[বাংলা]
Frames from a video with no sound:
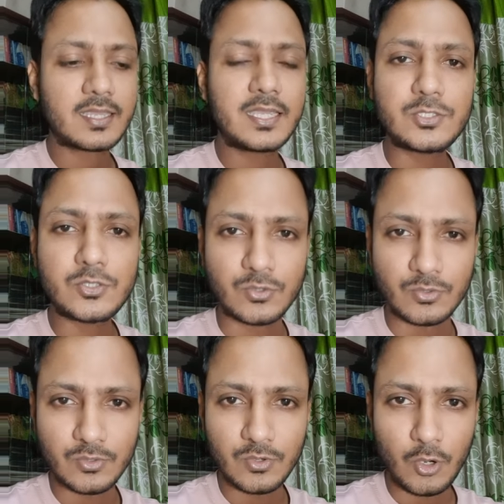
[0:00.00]
কিছু
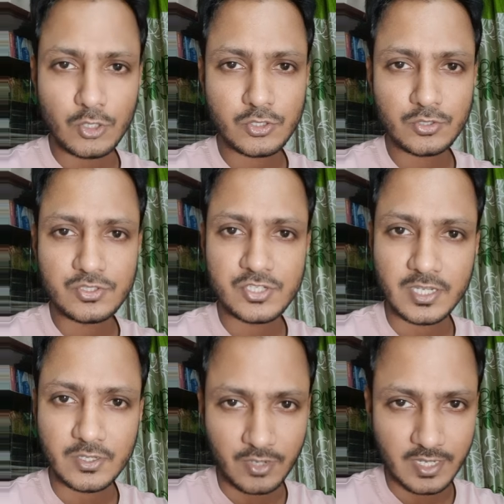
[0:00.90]
অসৎ
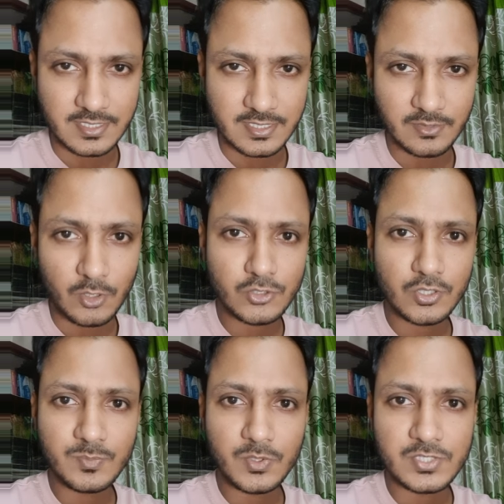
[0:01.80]
শিক্ষক আছে
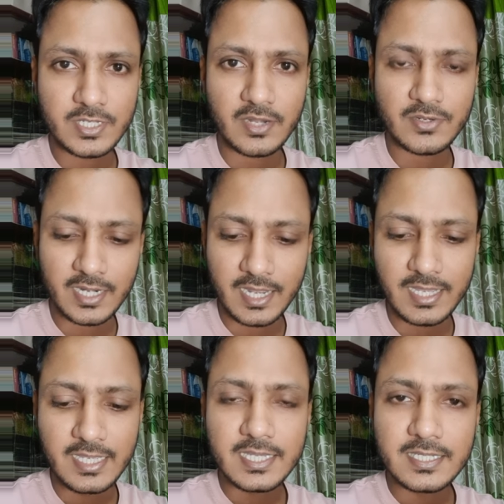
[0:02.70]
অসৎ বলছি কারণ এরা
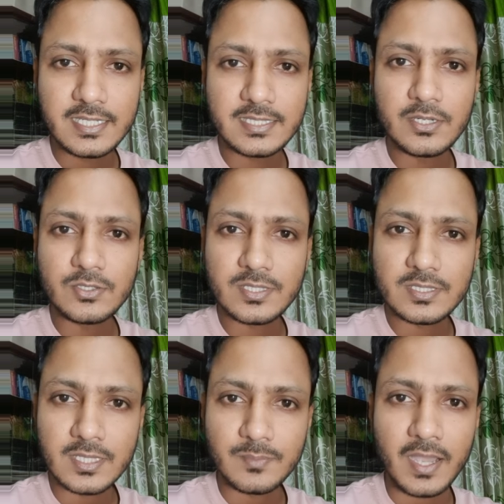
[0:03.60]
নীতি
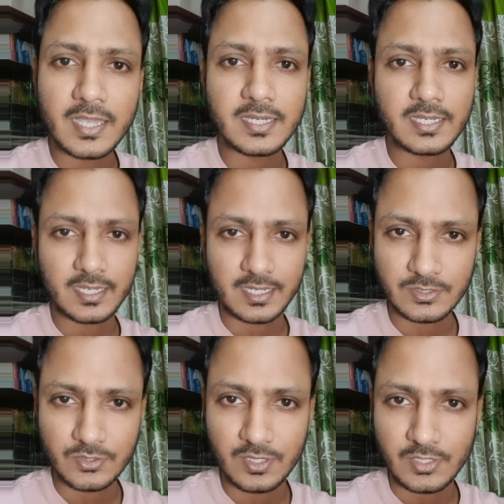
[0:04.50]
নৈতিকতার বাহিরে গিয়ে কাজ
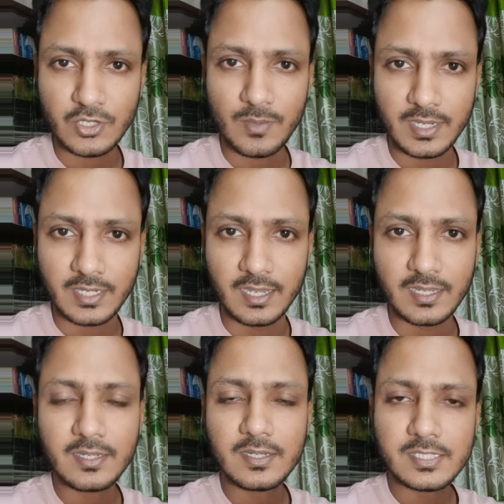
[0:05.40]
করে সবাই না
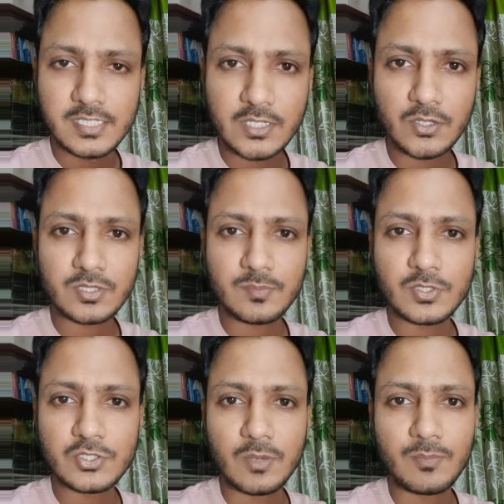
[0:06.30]
শিক্ষকদের
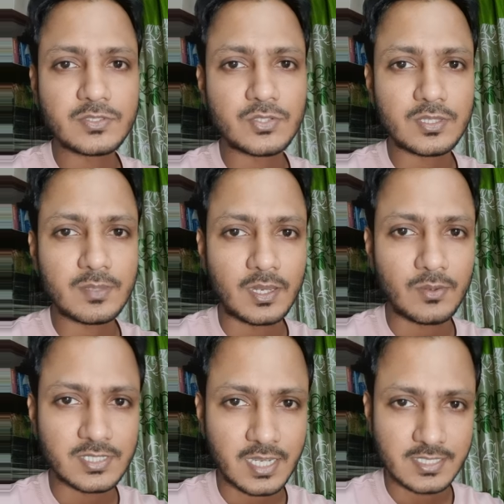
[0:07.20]
প্রতি সম্মান শ্রদ্ধা
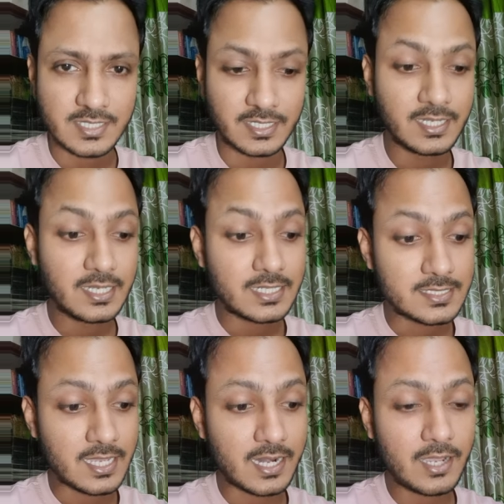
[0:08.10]
ভালোবাসা আছে
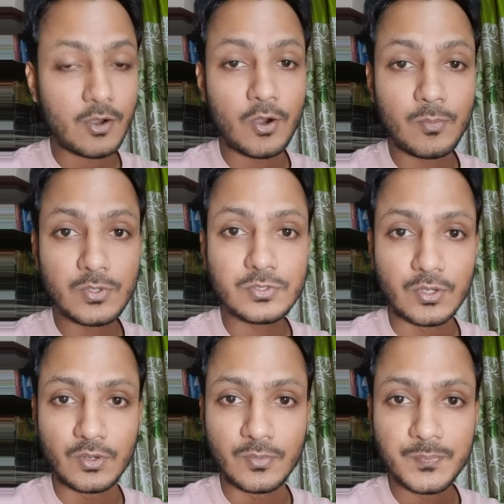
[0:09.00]
যারা অবৈধ
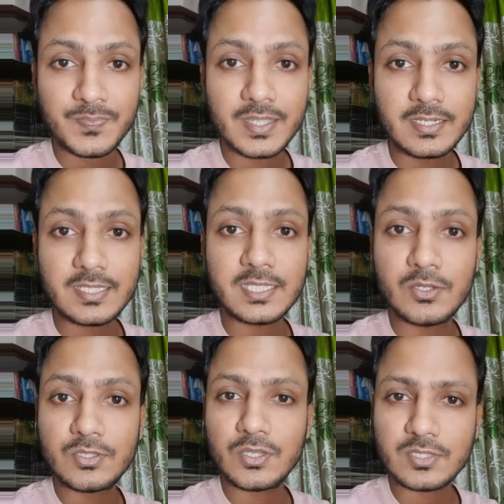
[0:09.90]
নীতি
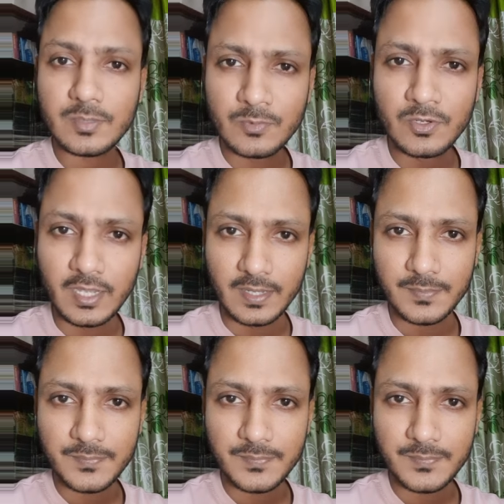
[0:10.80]
নৈতিকতা ভুলে